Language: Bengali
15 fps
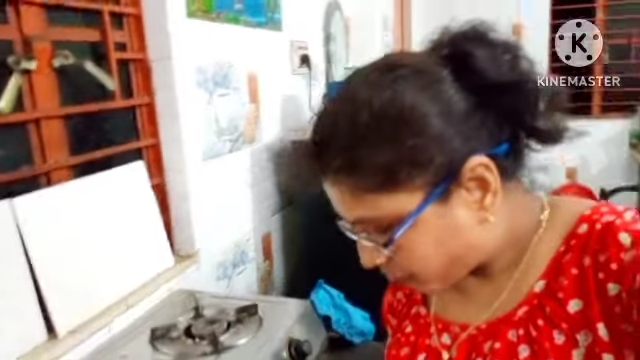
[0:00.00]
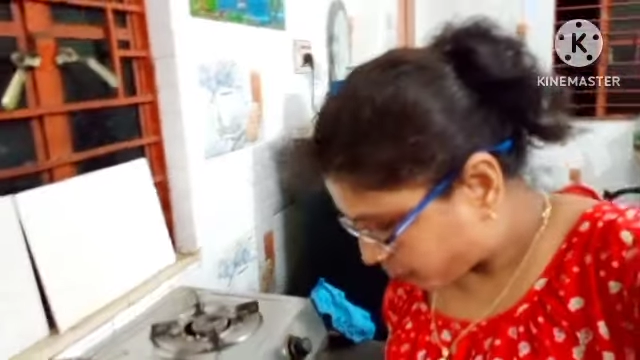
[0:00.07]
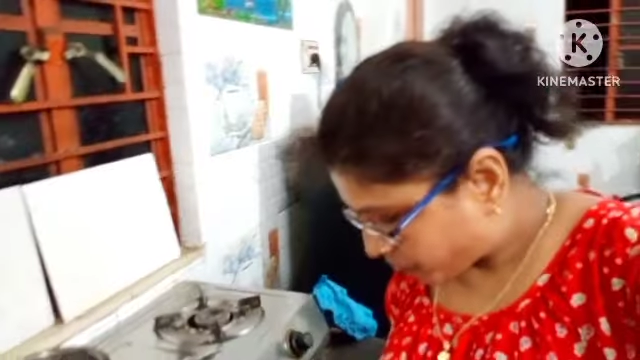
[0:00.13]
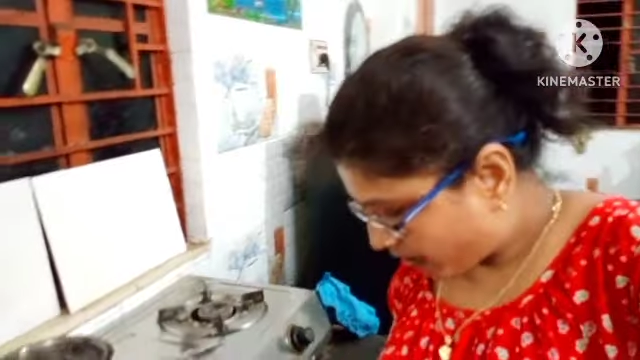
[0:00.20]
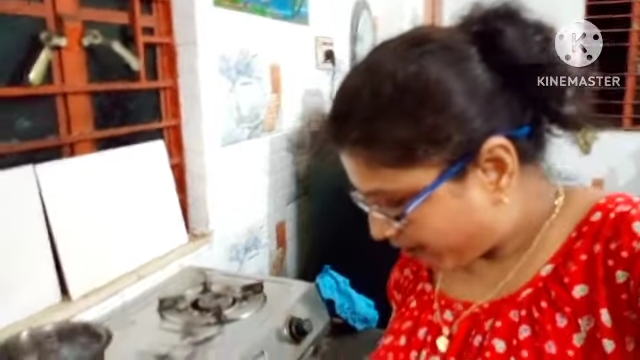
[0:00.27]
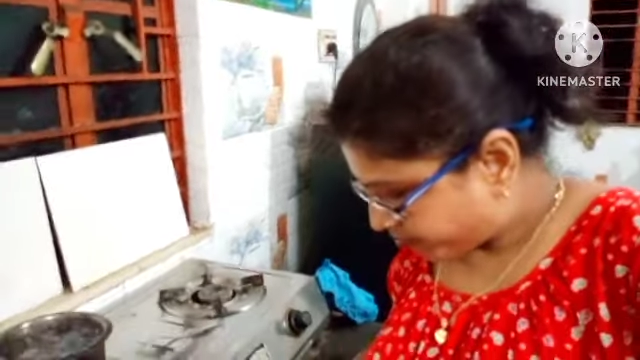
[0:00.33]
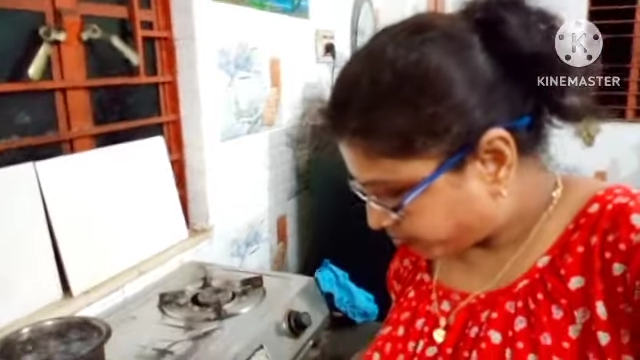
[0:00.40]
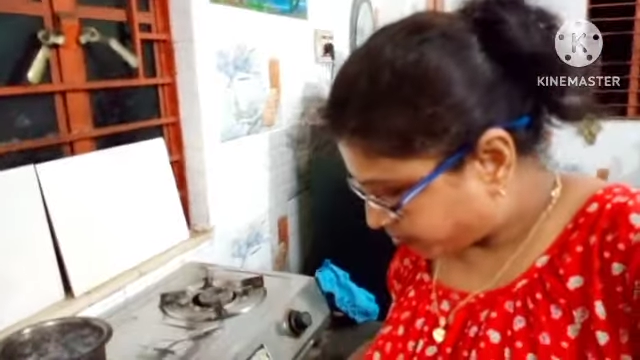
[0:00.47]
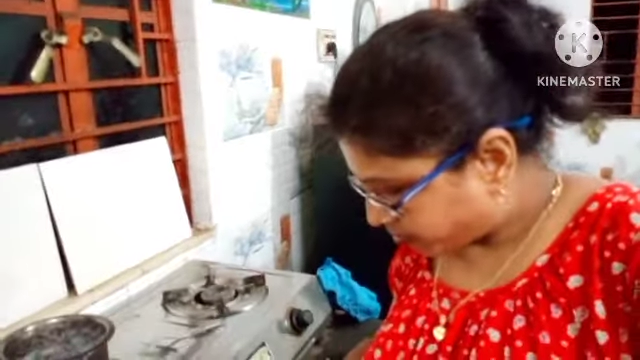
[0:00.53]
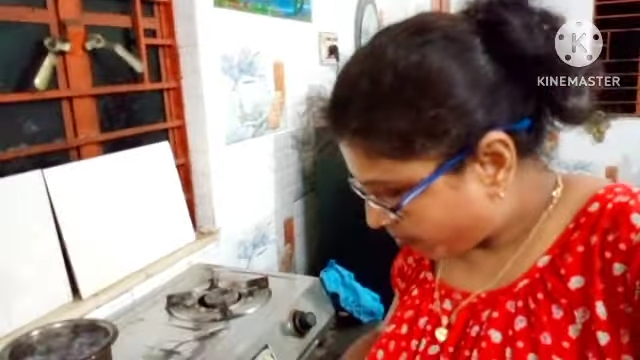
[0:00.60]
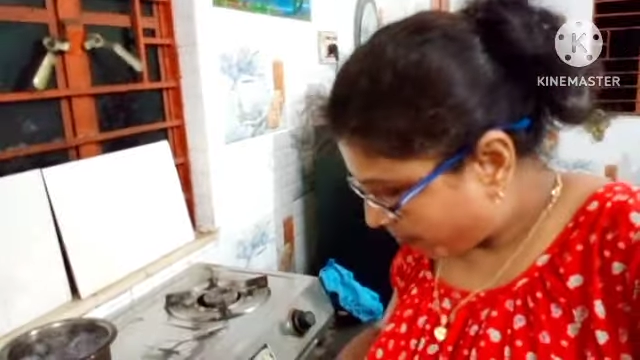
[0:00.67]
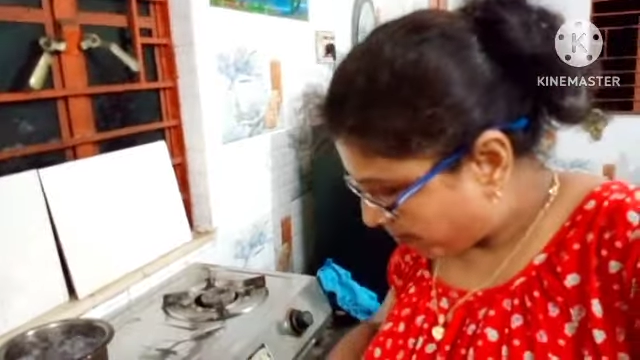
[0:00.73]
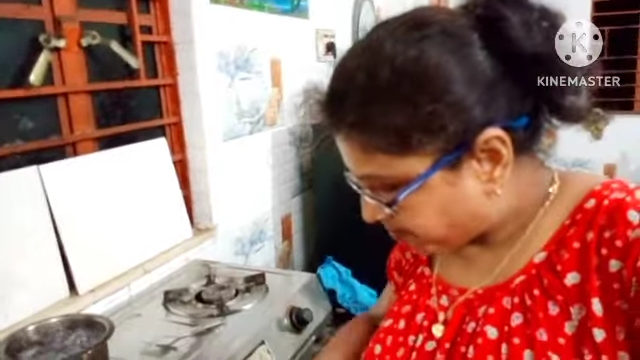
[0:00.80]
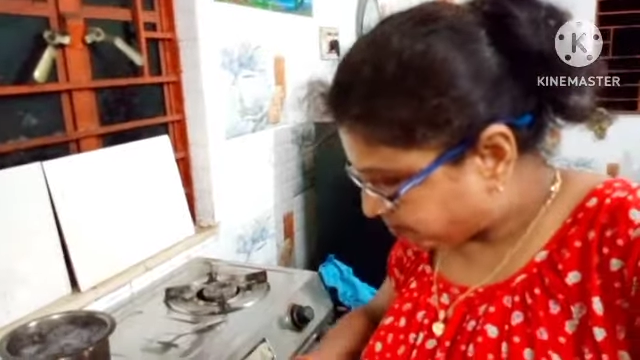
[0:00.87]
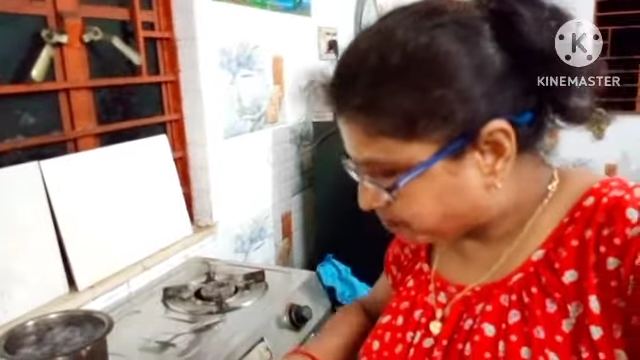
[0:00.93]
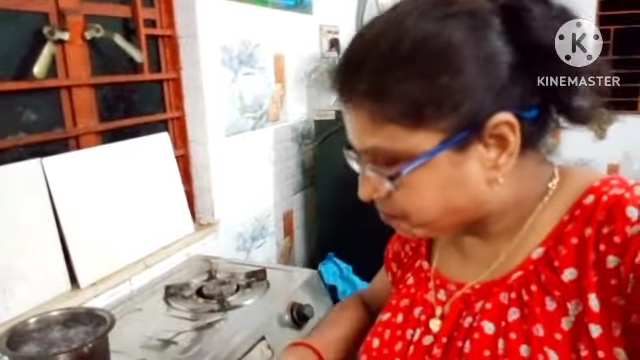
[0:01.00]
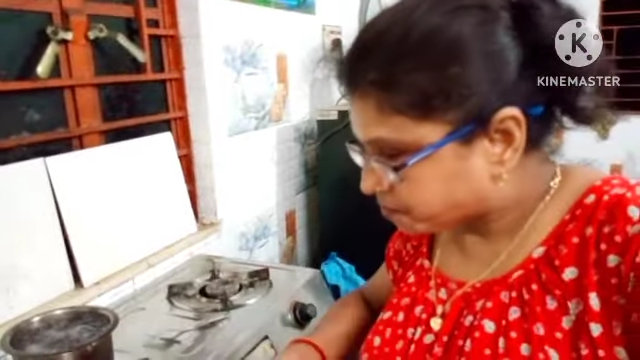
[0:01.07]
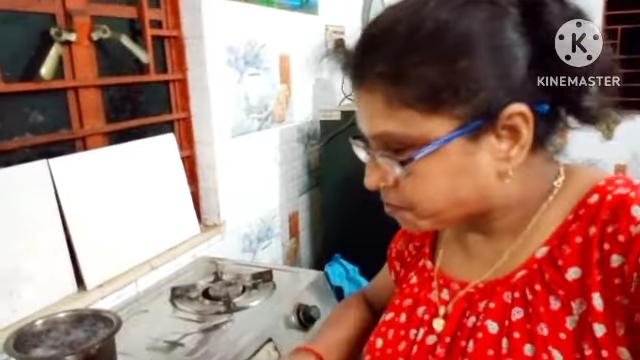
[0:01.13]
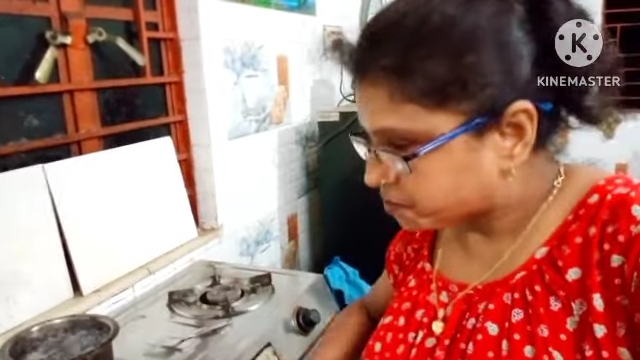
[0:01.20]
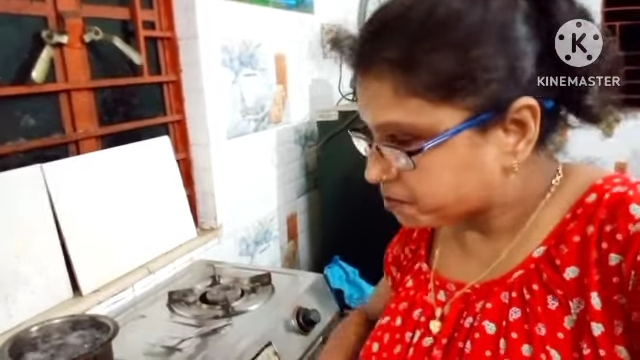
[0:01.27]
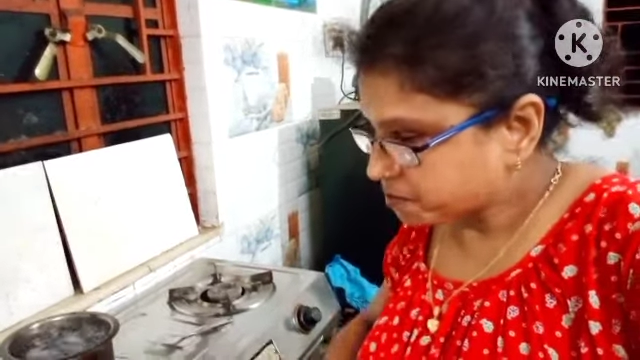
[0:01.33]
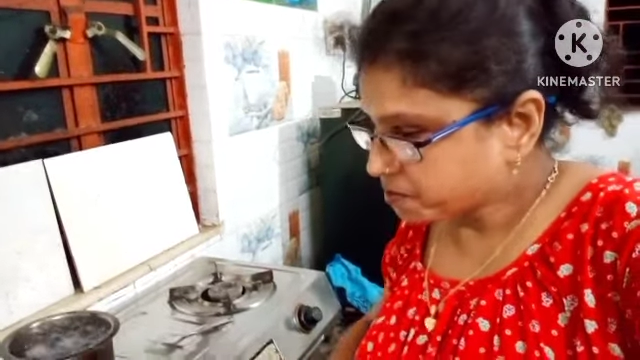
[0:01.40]
ভালো করে খাবো সেটাও
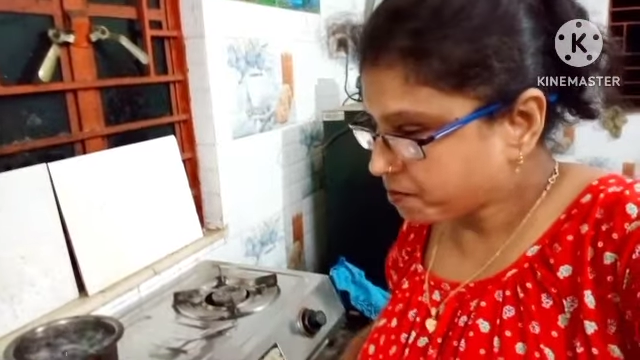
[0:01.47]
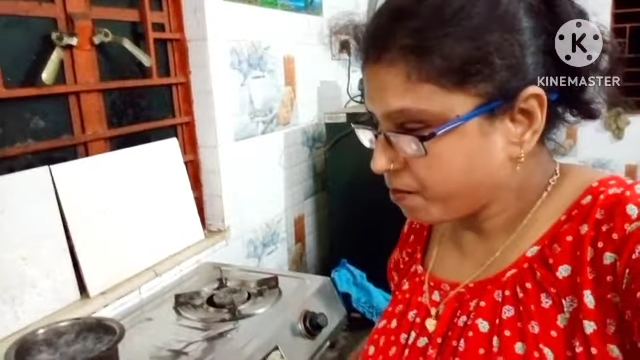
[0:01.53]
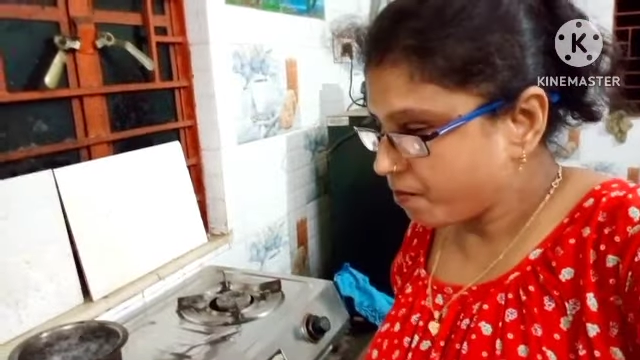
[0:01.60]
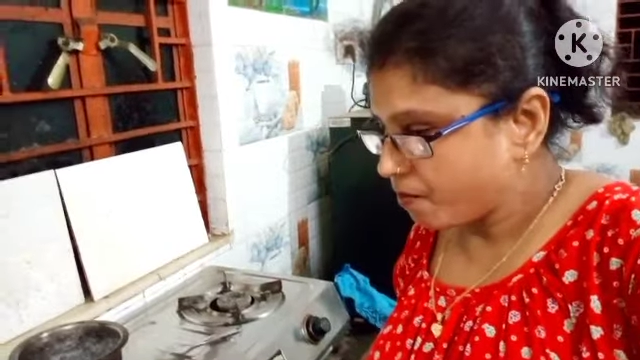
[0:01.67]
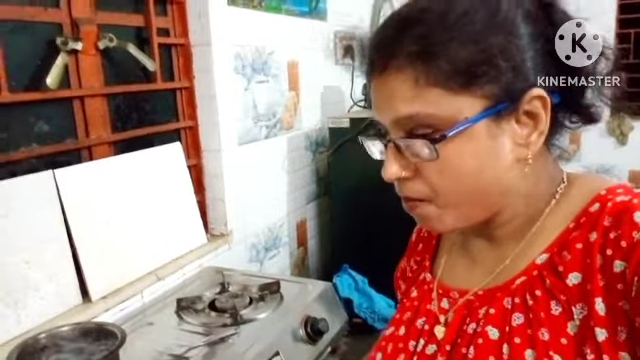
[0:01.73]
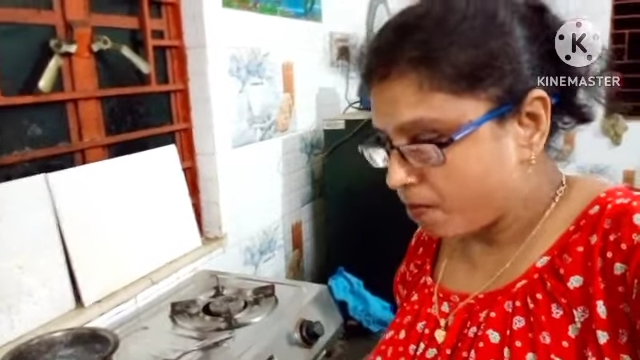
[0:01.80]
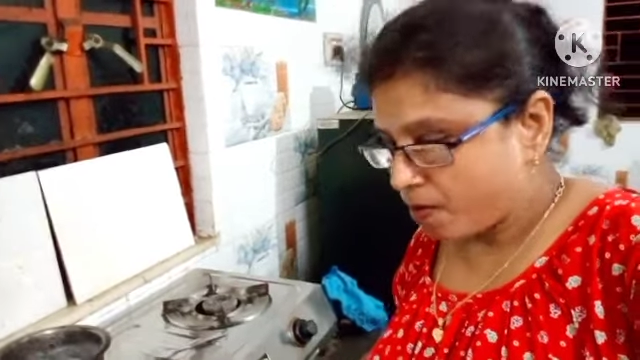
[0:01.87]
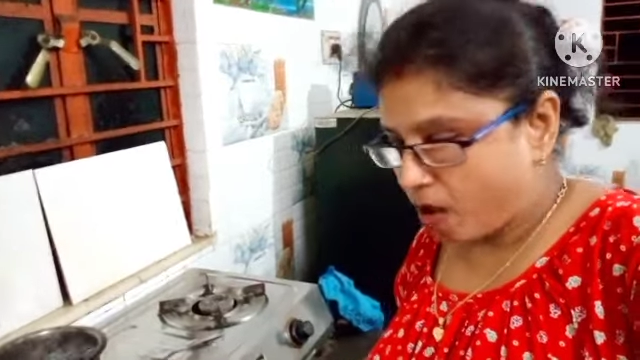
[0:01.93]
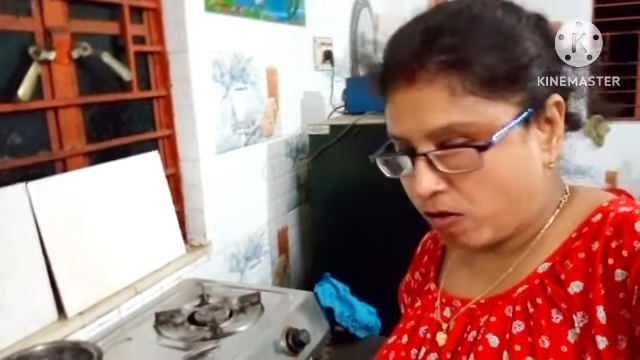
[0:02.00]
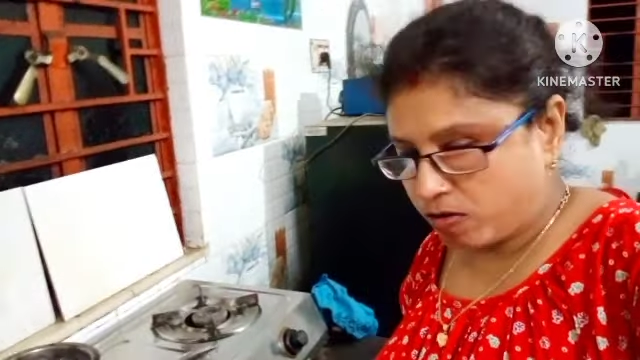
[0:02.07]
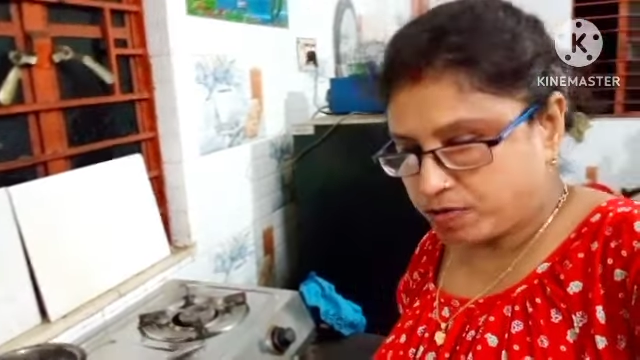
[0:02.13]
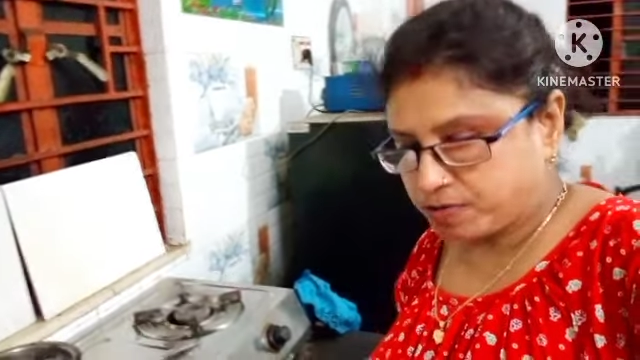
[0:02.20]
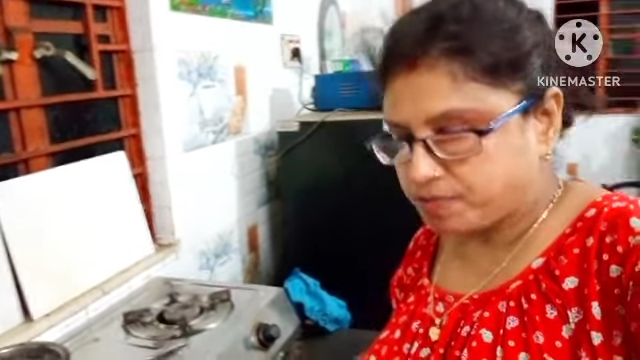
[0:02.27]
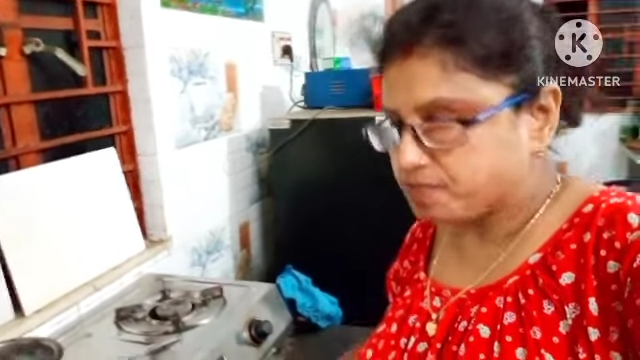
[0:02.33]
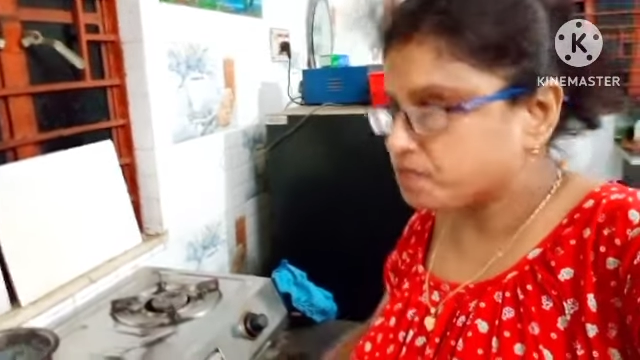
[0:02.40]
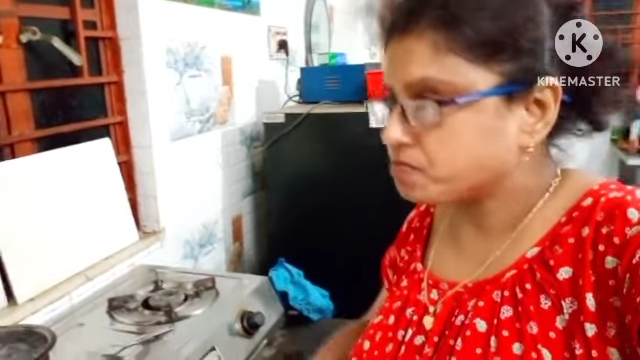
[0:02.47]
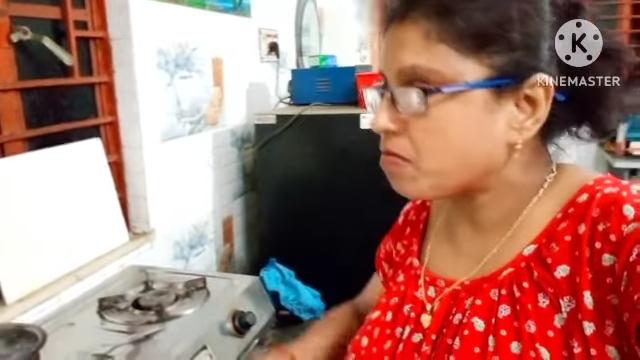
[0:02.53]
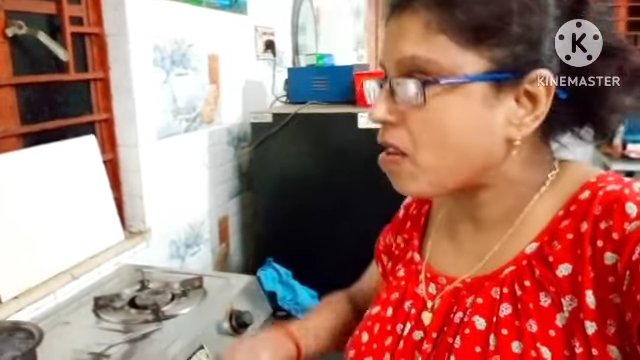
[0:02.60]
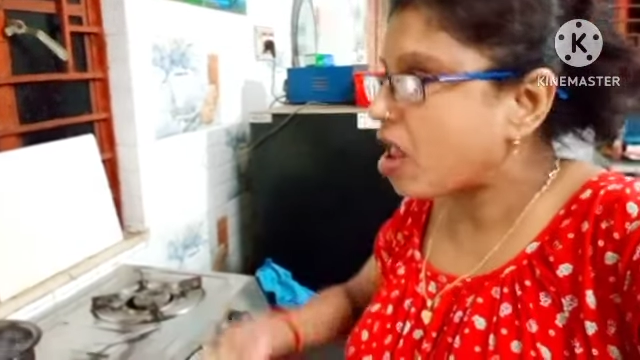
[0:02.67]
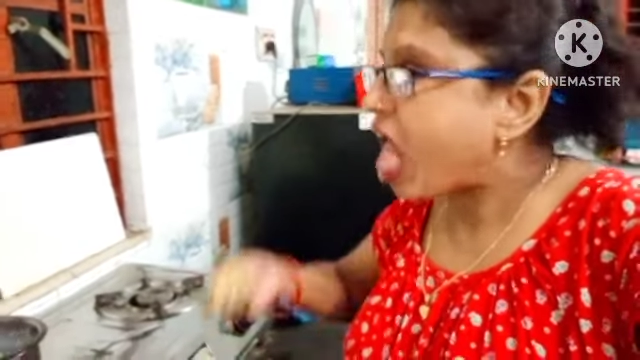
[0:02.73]
আমাদের মানে উপায় নেই